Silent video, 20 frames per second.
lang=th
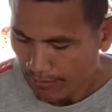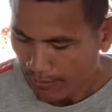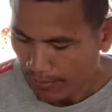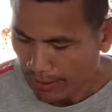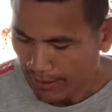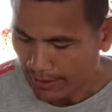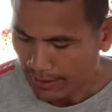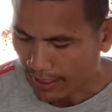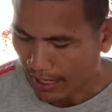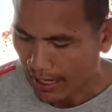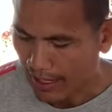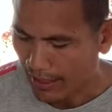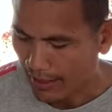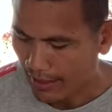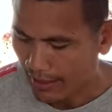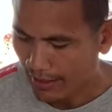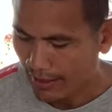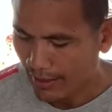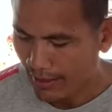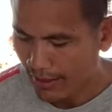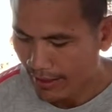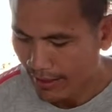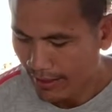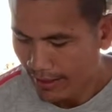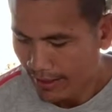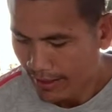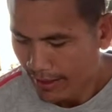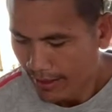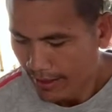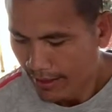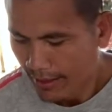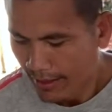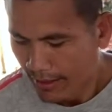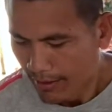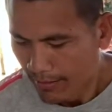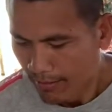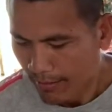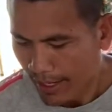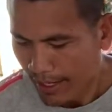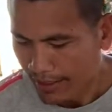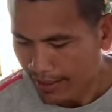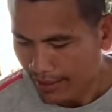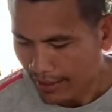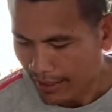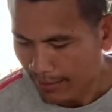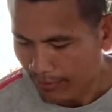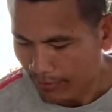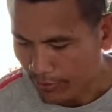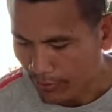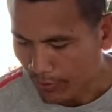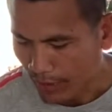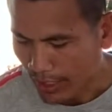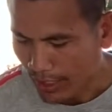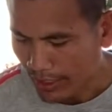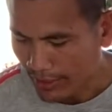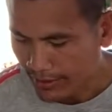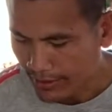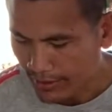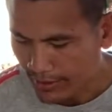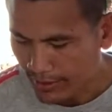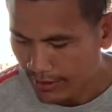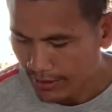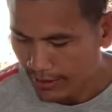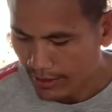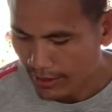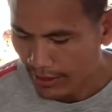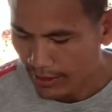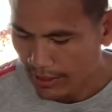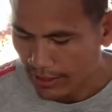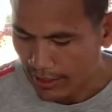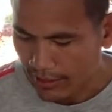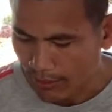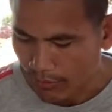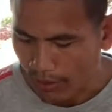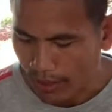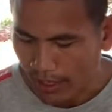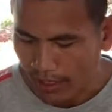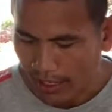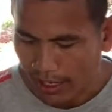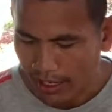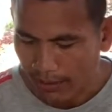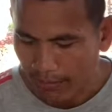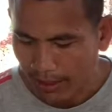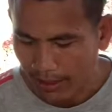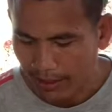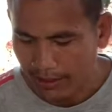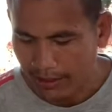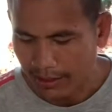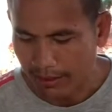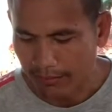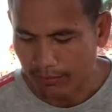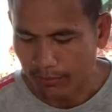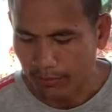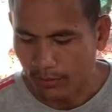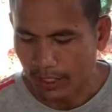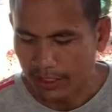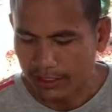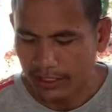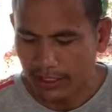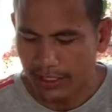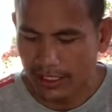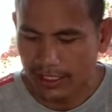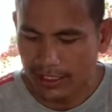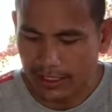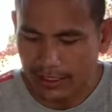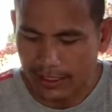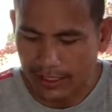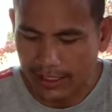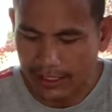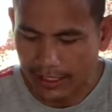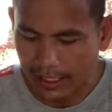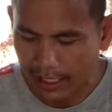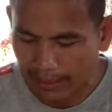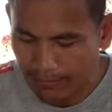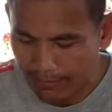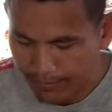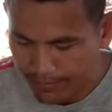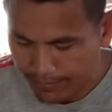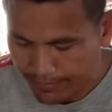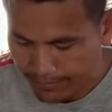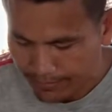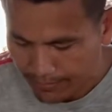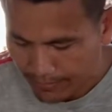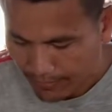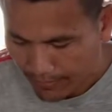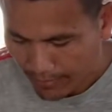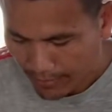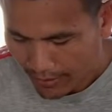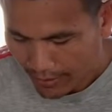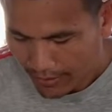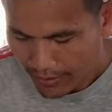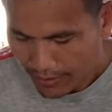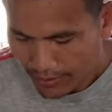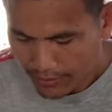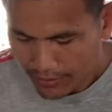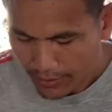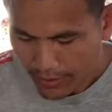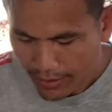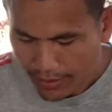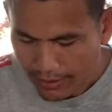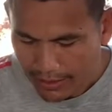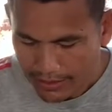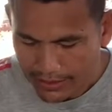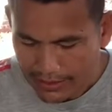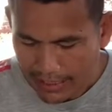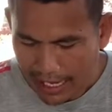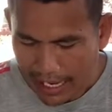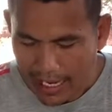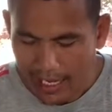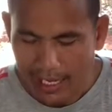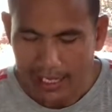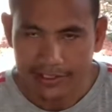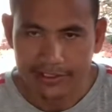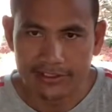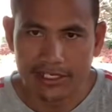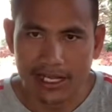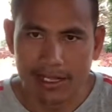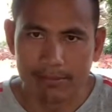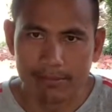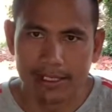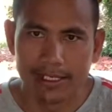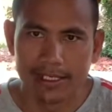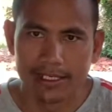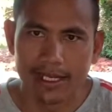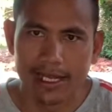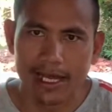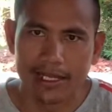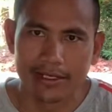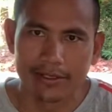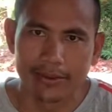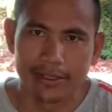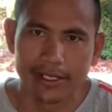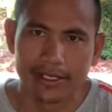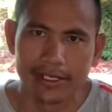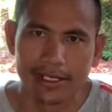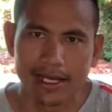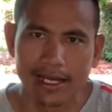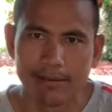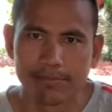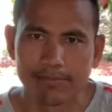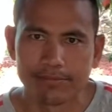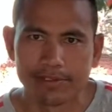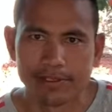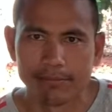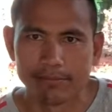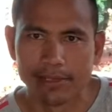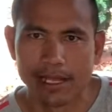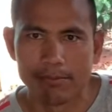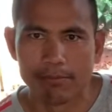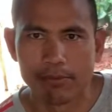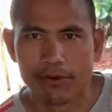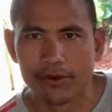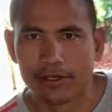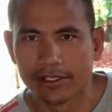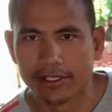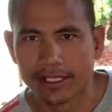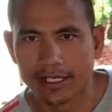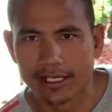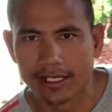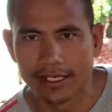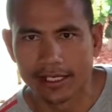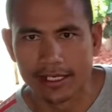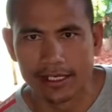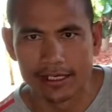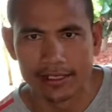เป็นไขมันอิ่มตัวที่ดีกว่าไขมันอิ่มตัวชนิดอื่นครับ ช่วยรักษาอัลไซเมอร์ได้ด้วยนะครับสำหรับคนที่